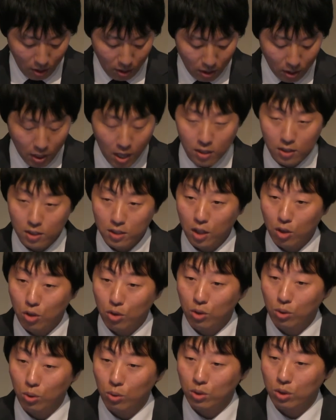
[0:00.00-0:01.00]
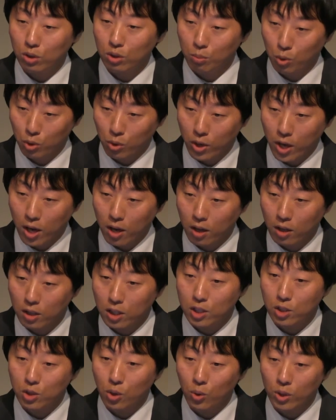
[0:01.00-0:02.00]
現地で流行するものや
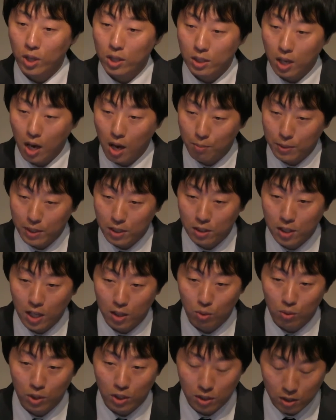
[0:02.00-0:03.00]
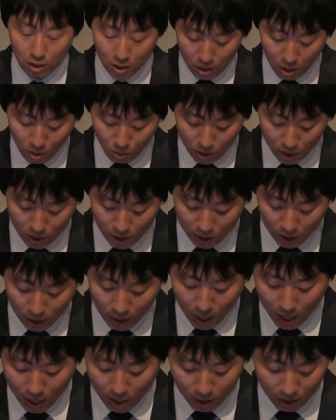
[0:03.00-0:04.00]
必要なサービスなどについての知識
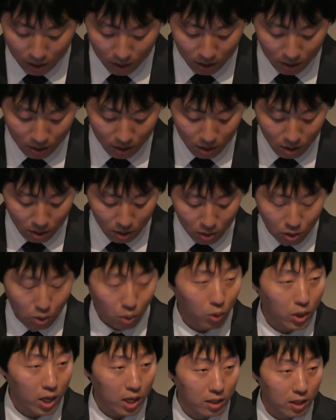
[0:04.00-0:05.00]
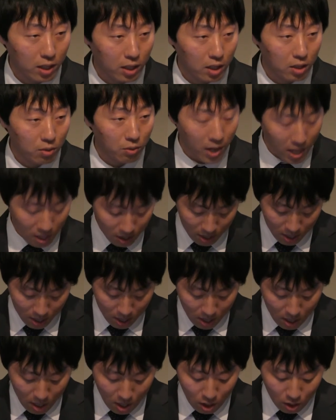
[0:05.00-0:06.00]
があり将来的には
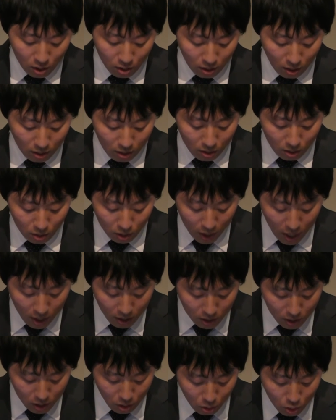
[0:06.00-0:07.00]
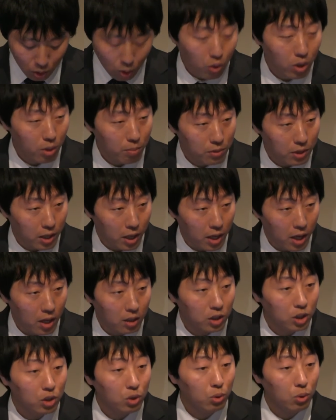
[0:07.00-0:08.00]
現地の消費文化や
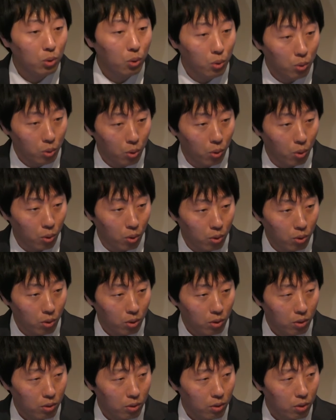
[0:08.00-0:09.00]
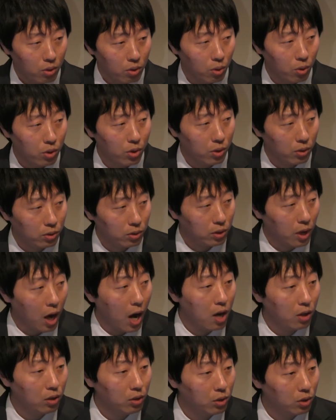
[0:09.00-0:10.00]
市場動向をよりよく
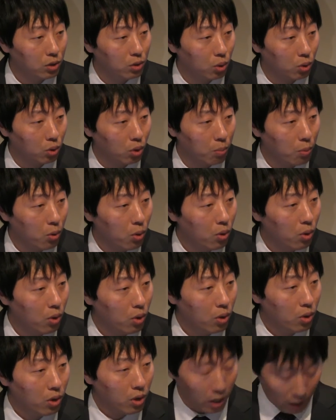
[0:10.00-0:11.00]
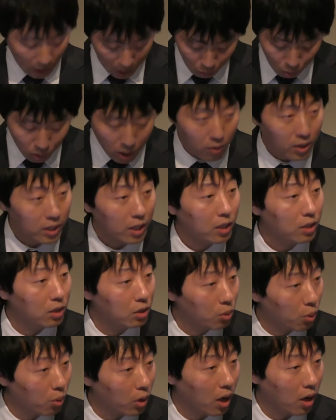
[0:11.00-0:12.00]
把握することも可能ではないで
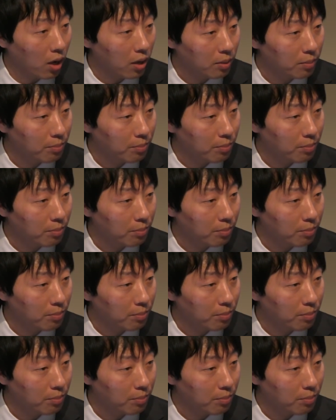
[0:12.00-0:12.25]
しょうか